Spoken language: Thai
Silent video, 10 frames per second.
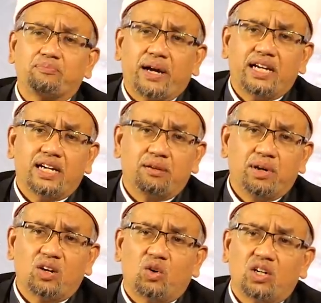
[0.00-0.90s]
กันไป
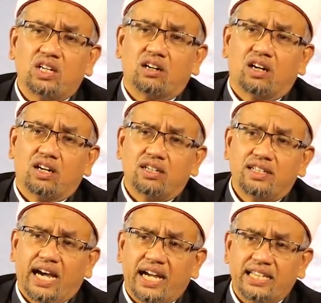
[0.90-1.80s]
บางคนก็
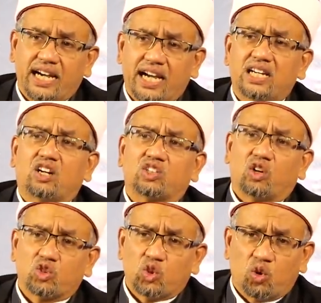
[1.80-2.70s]
ได้อย่างนั้นก็
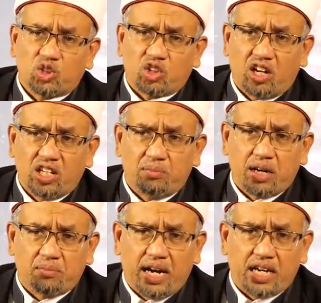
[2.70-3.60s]
ต้องสุกต่ออัลลอฮ์
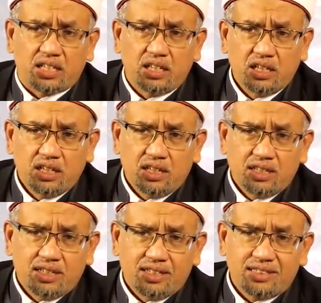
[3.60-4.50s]
มา
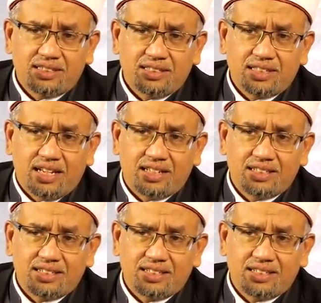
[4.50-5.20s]
กๆนะ